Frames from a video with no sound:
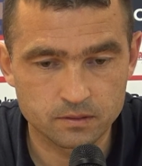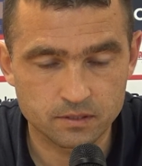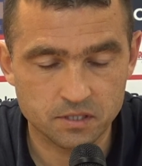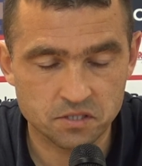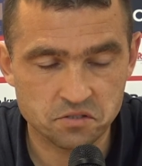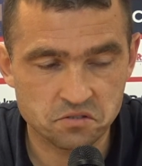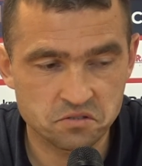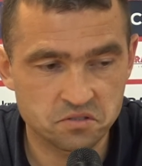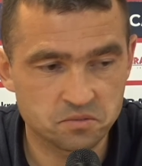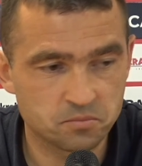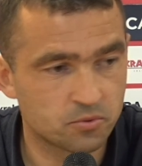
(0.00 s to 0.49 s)

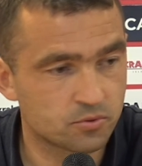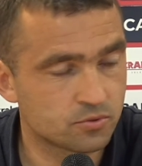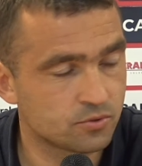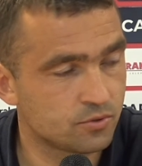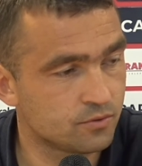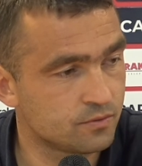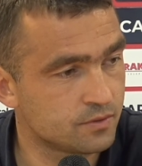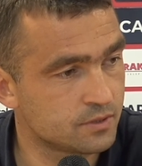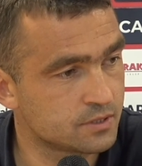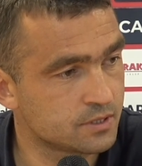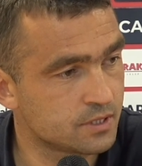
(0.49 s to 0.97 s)
każdy
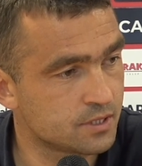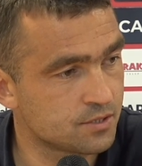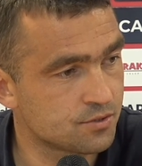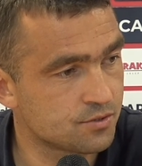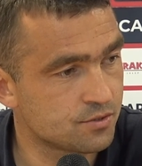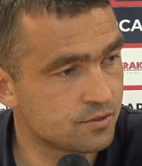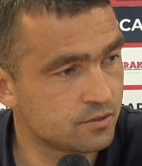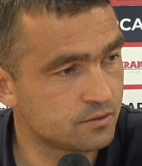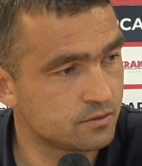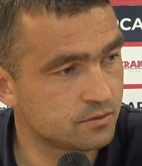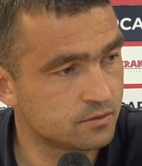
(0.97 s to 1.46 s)
sportowiec,
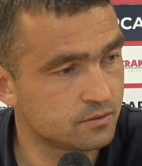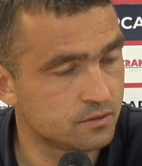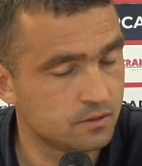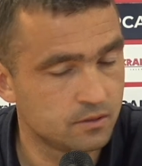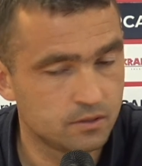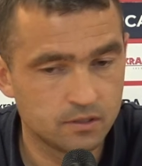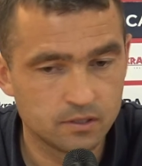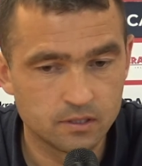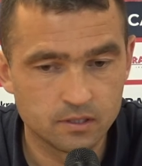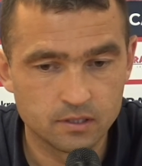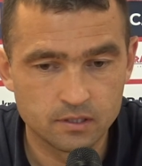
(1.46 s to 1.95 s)
każdy,
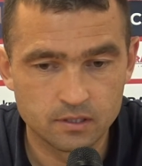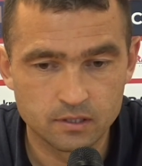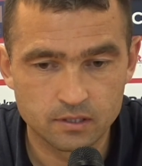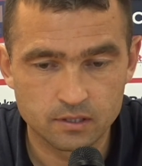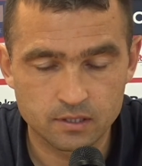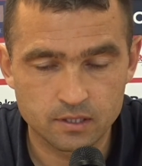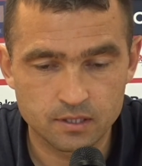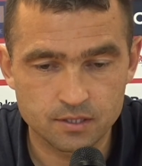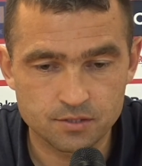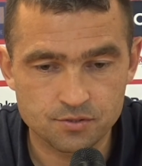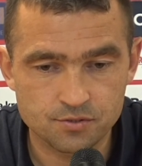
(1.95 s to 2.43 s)

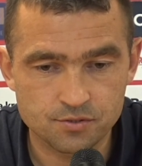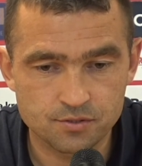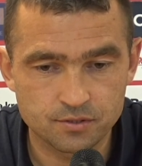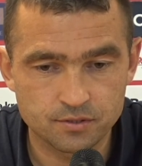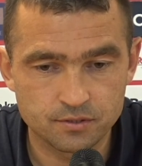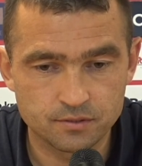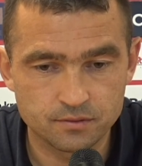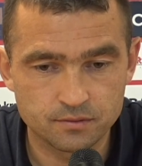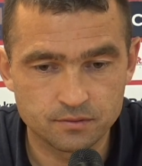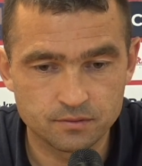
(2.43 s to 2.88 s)
każdy